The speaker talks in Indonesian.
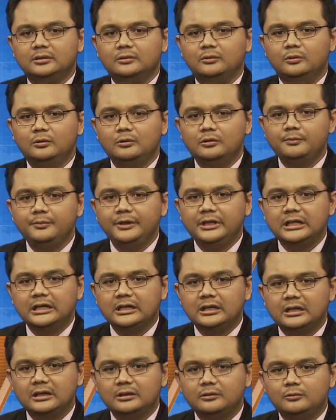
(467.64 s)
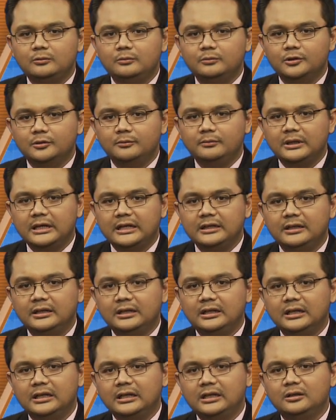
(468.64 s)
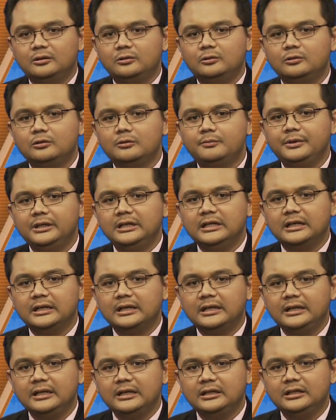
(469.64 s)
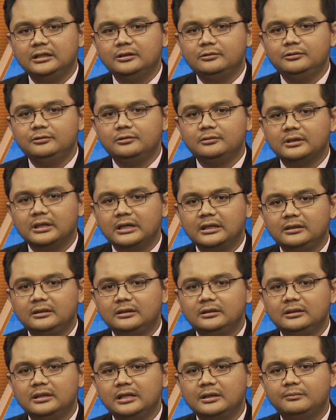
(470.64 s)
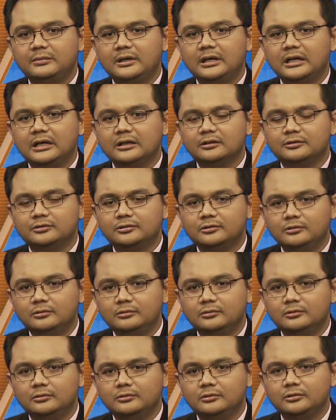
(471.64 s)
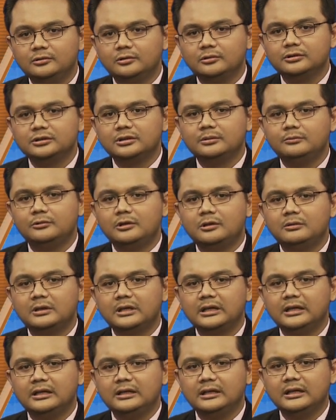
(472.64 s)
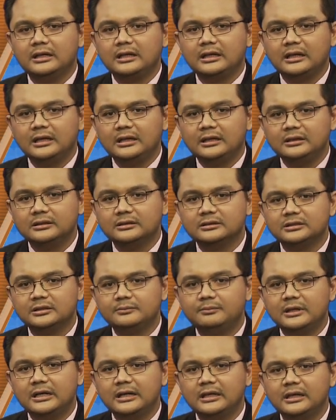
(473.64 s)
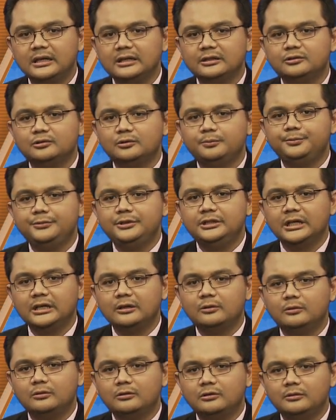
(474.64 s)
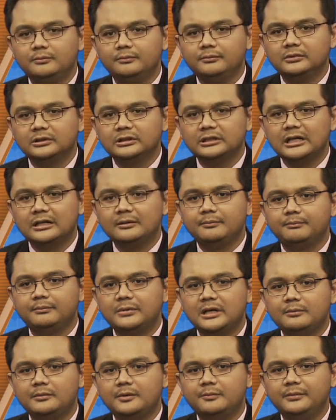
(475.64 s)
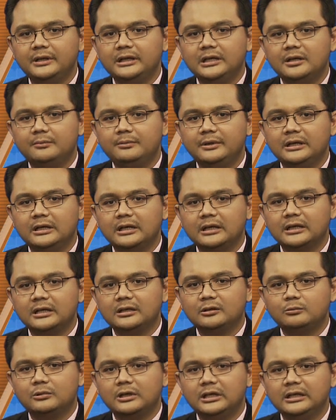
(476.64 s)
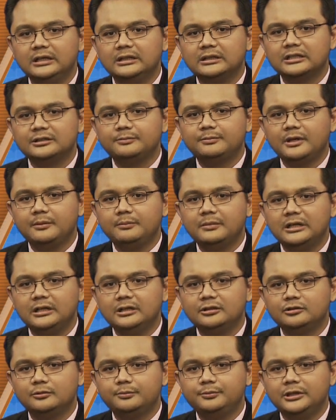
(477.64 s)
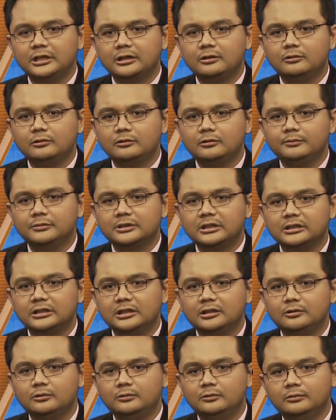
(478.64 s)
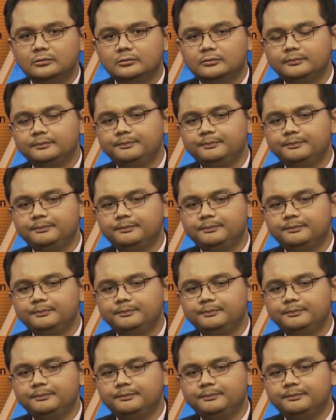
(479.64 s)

Hukum pidana umum adalah hukum pidana yang ditujukan dan berlangsung untuk semua warga negara sebagai subjek hukum tanpa membeda-bedakan kualitas pribadi subjek hukum tertentu.